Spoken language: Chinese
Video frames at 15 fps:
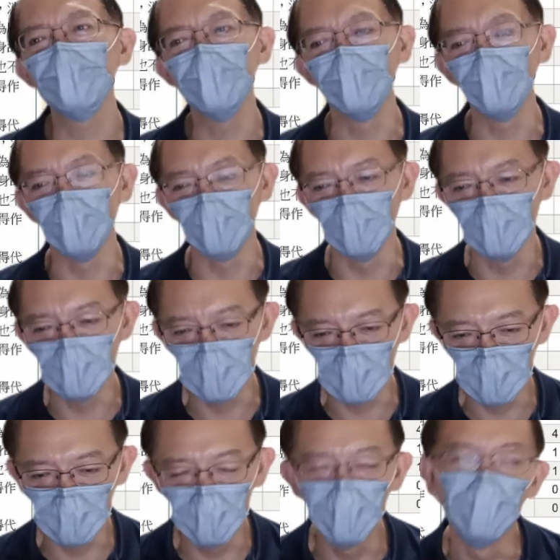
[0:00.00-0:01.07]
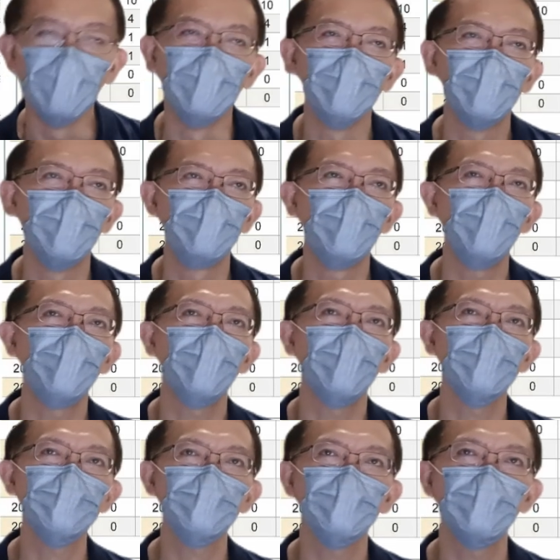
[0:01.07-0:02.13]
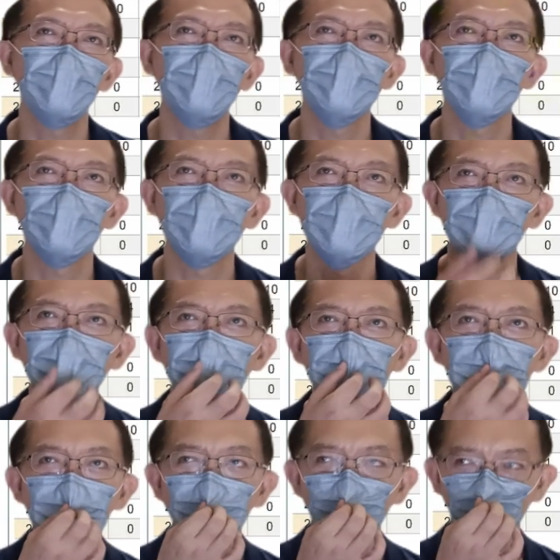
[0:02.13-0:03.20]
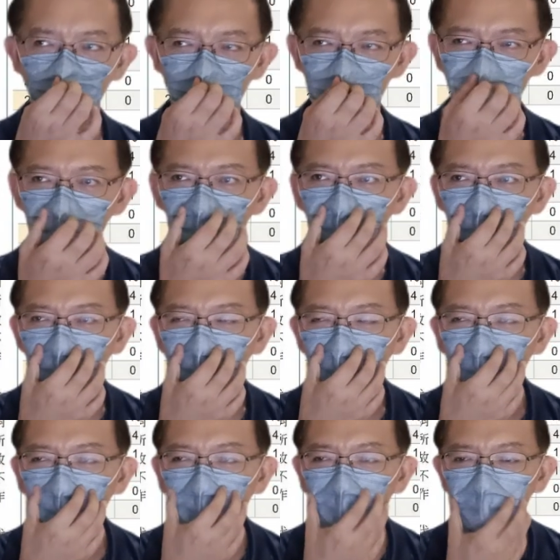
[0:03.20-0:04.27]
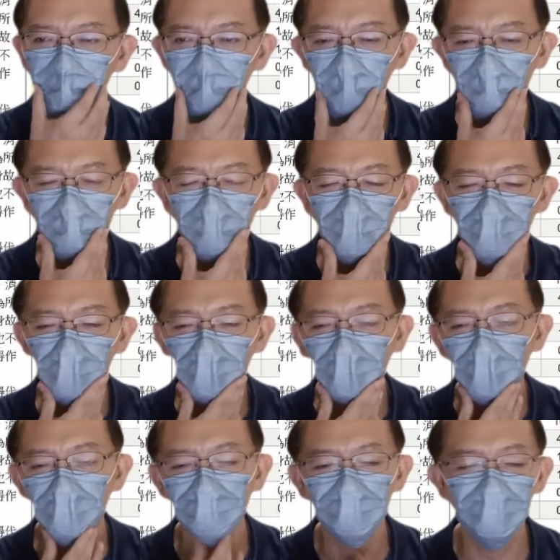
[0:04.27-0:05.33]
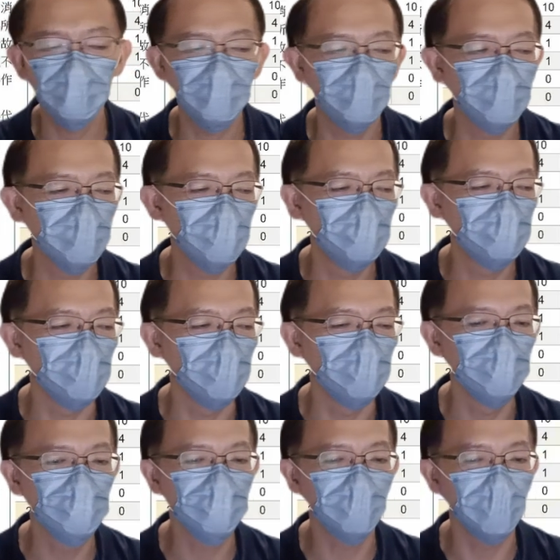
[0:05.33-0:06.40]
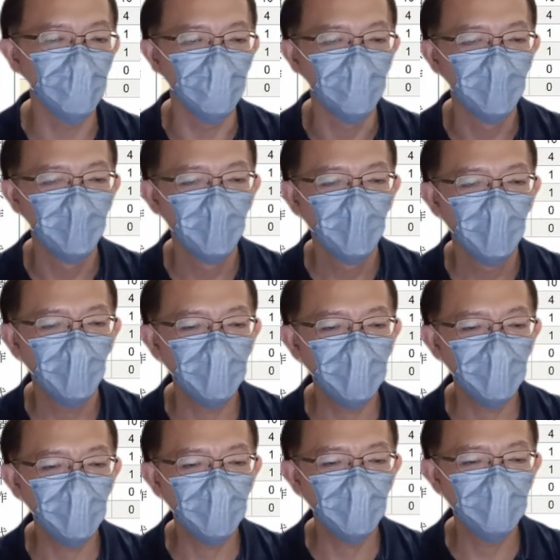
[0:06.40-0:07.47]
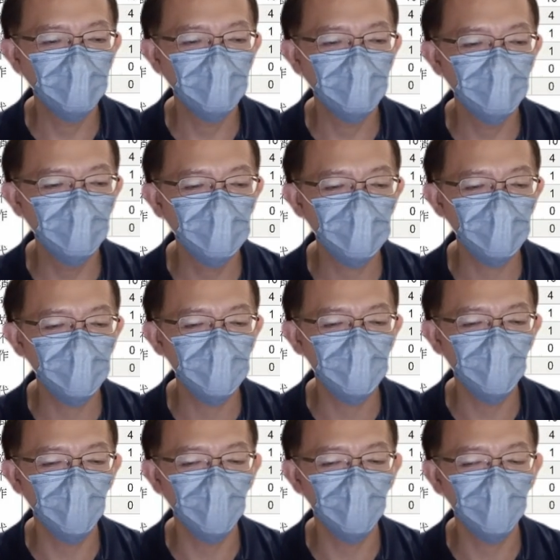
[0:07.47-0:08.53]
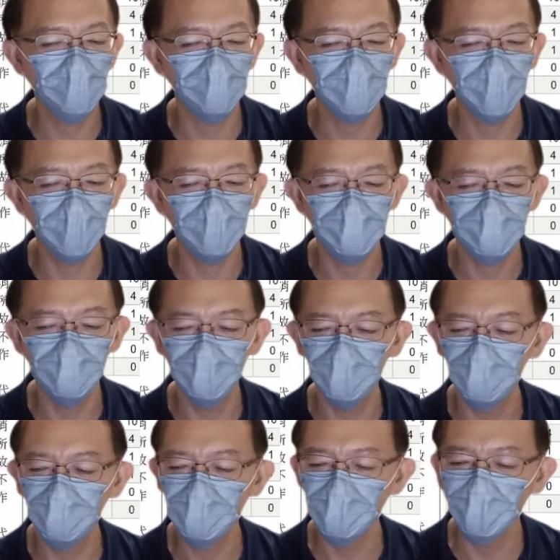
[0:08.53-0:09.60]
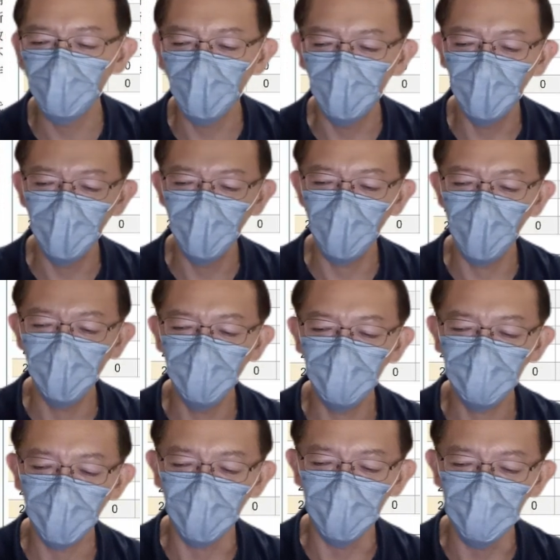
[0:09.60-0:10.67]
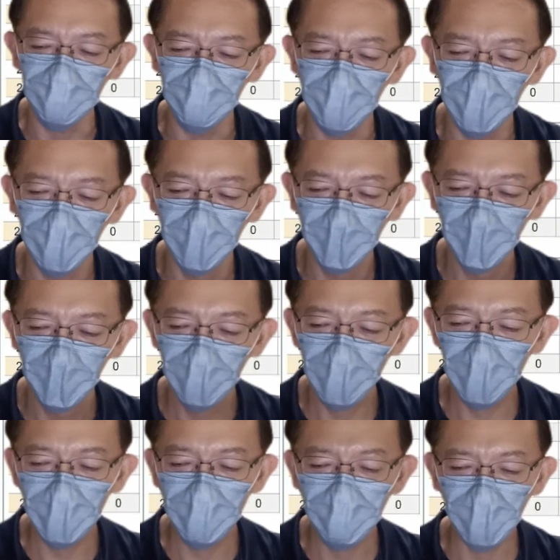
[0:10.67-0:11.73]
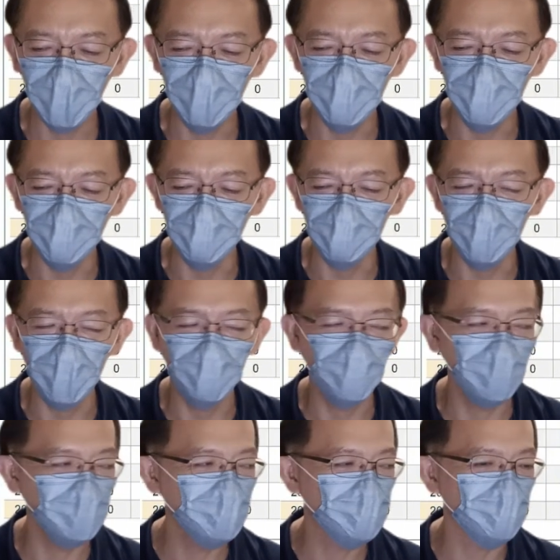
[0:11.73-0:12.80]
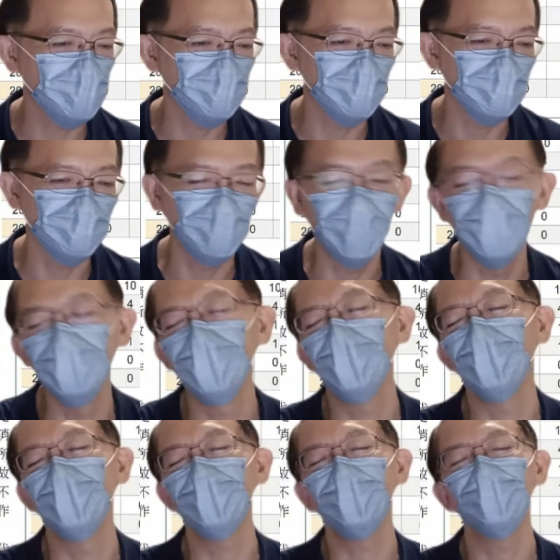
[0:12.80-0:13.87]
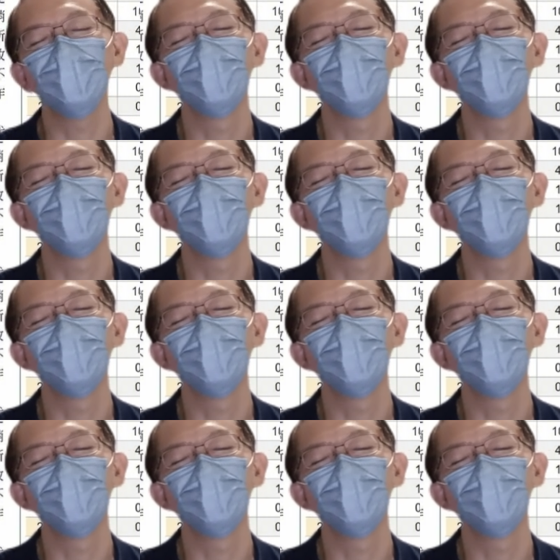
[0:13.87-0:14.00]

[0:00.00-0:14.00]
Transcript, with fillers: 远有人质疑我哦，包括说那时候这个星光人寿，对不对？大陆那边的这个客户也问说，哎啊，那你说的什么国泰什么星光啊？万一他倒了怎么办？万一他不给钱怎么办？万一什么什么怎么办？